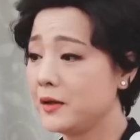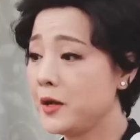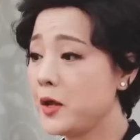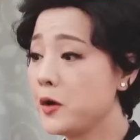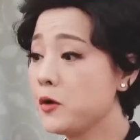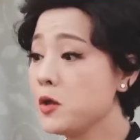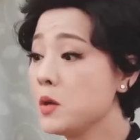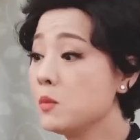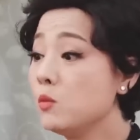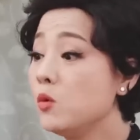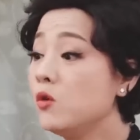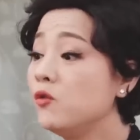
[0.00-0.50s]

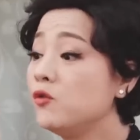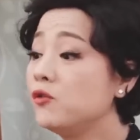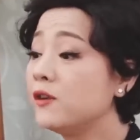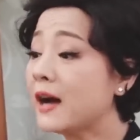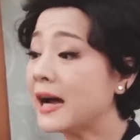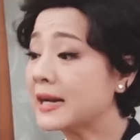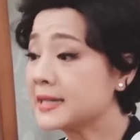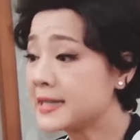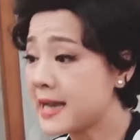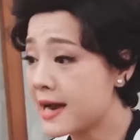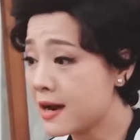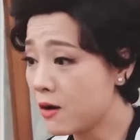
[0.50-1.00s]
nếu như muốn
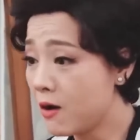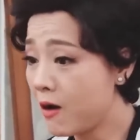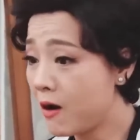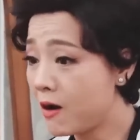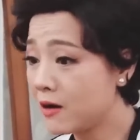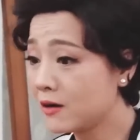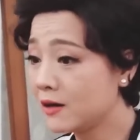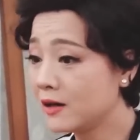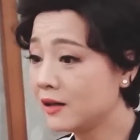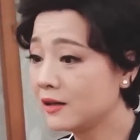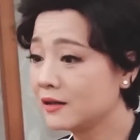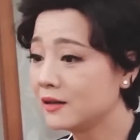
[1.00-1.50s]
pha trà
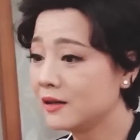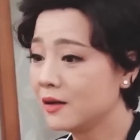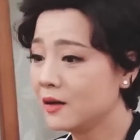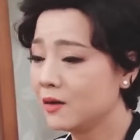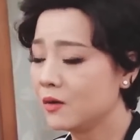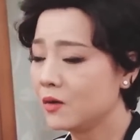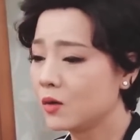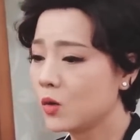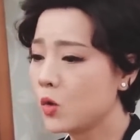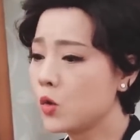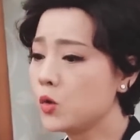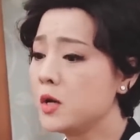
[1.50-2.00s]
ngon á
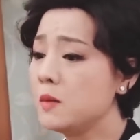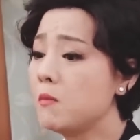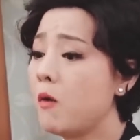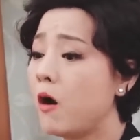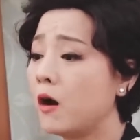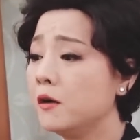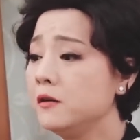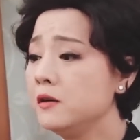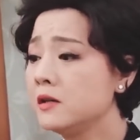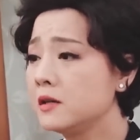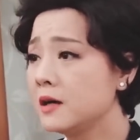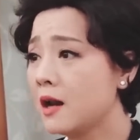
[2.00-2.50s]
cô nên
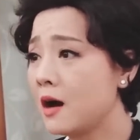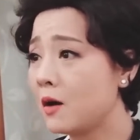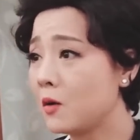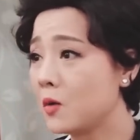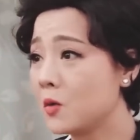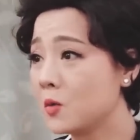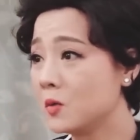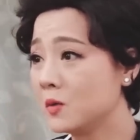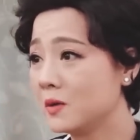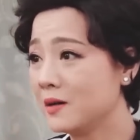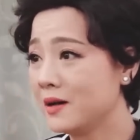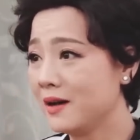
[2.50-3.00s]
bỏ nước
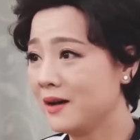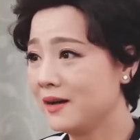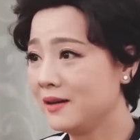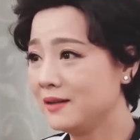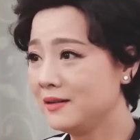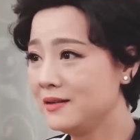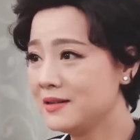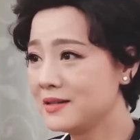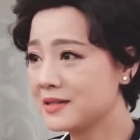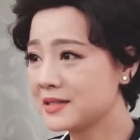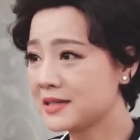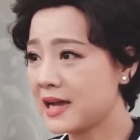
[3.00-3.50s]
đầu
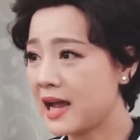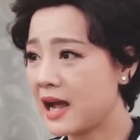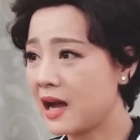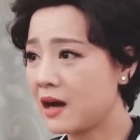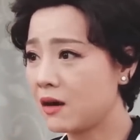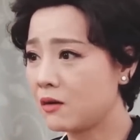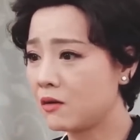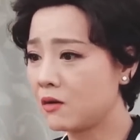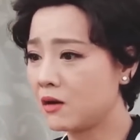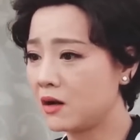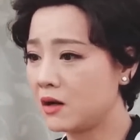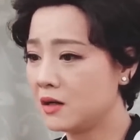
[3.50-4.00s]
nước
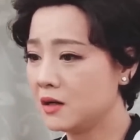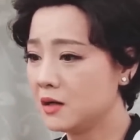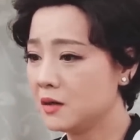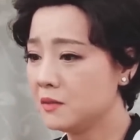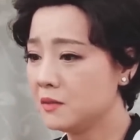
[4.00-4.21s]
sau